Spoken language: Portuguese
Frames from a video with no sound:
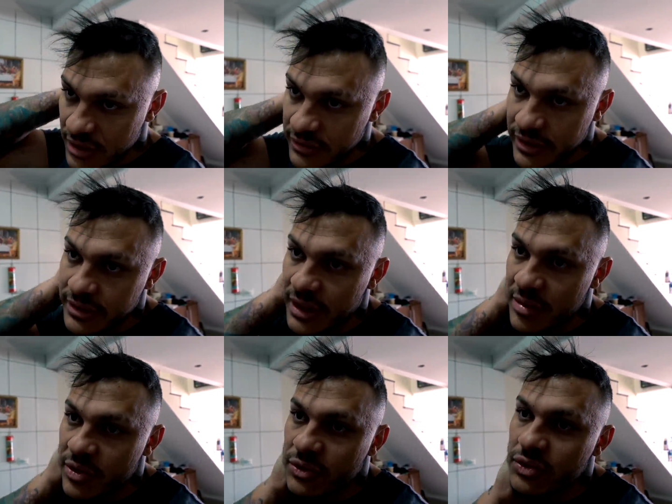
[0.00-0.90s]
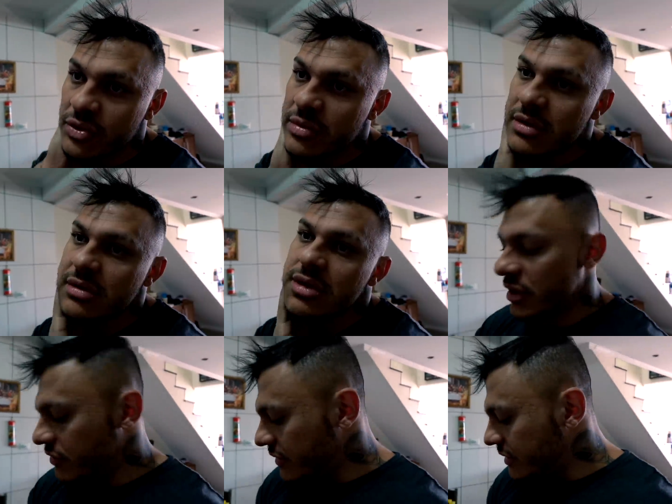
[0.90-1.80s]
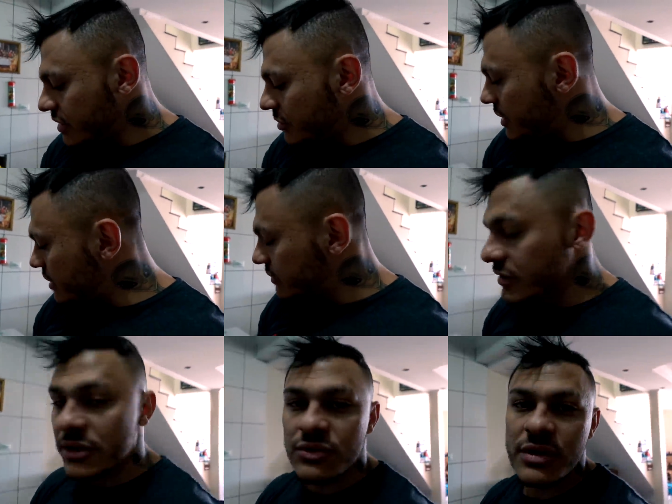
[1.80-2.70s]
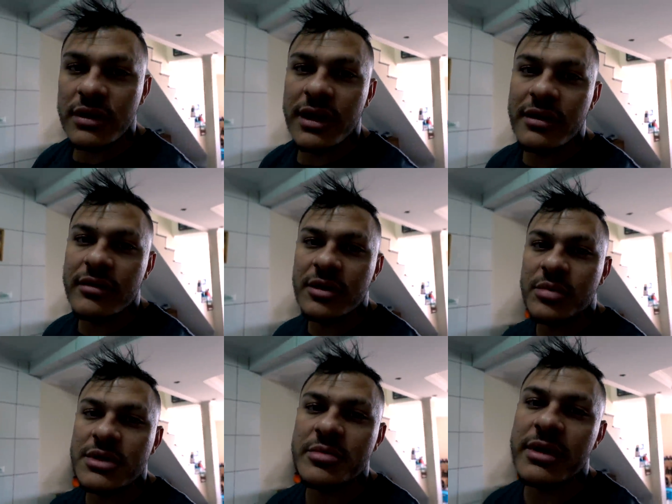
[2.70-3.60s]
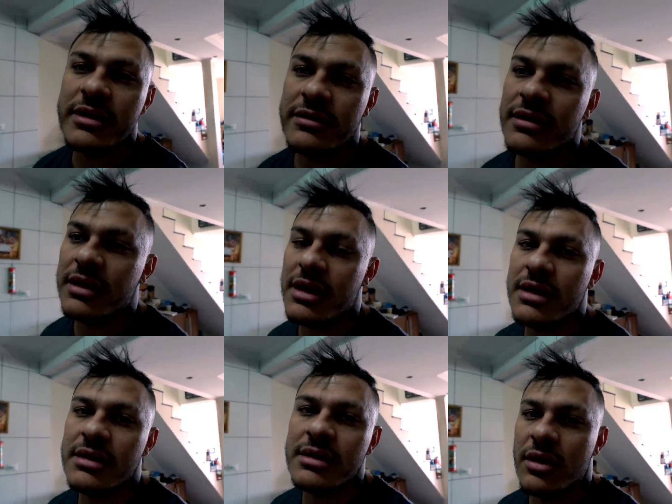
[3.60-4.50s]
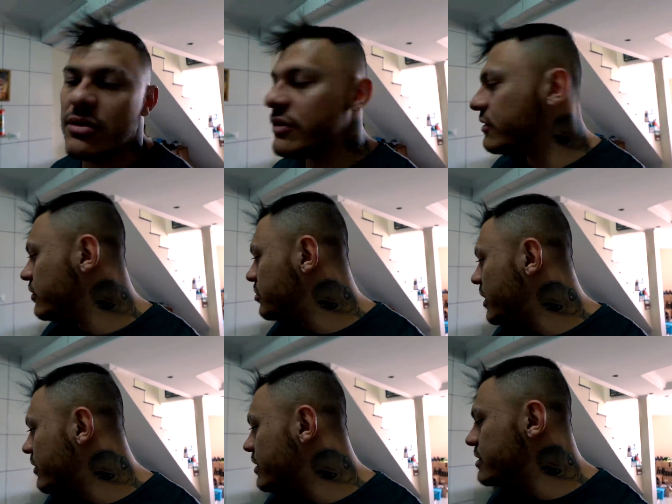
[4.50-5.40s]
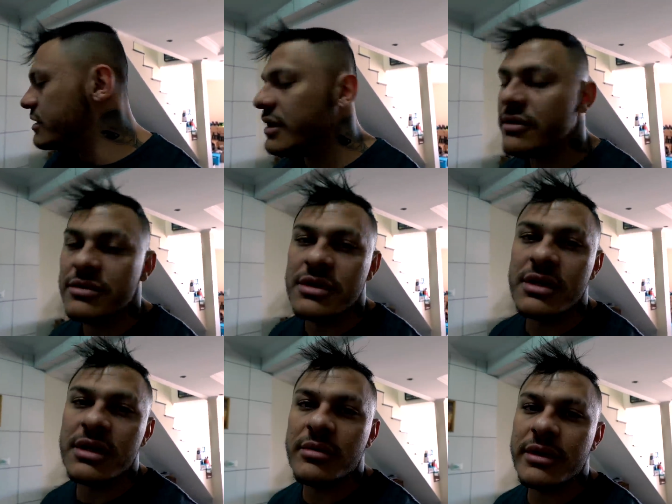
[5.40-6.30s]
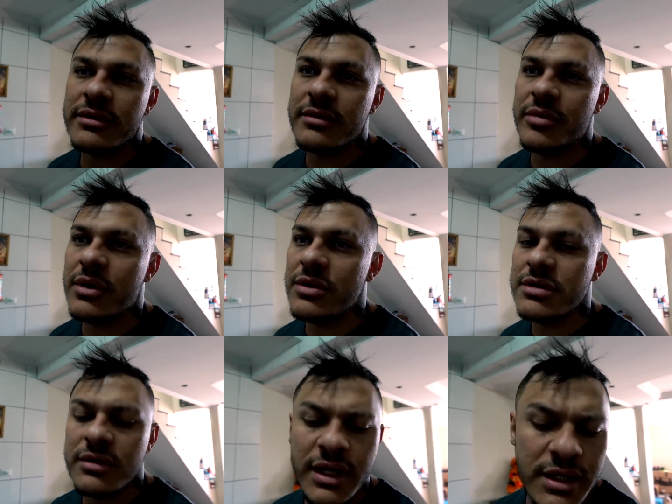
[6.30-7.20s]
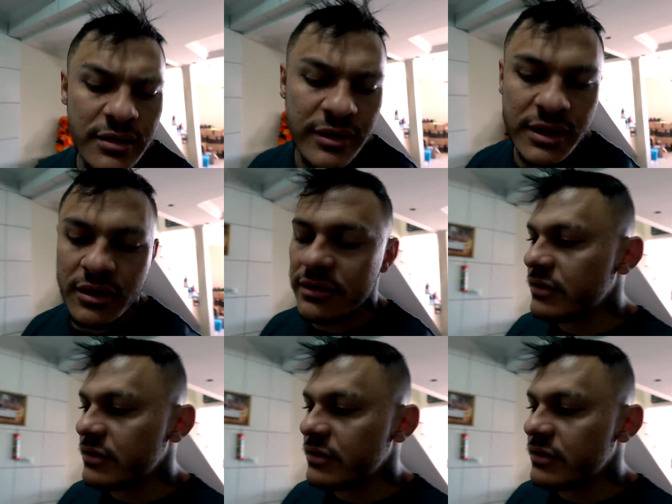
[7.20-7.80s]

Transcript: em setembro, outubro. Ia fazer também a assinatura dela, velho. Pedi pra ela assinar. Depois é coisa nós pega o RG dela um dia aí, mas, porra, hoje não dá não, velho. Que horas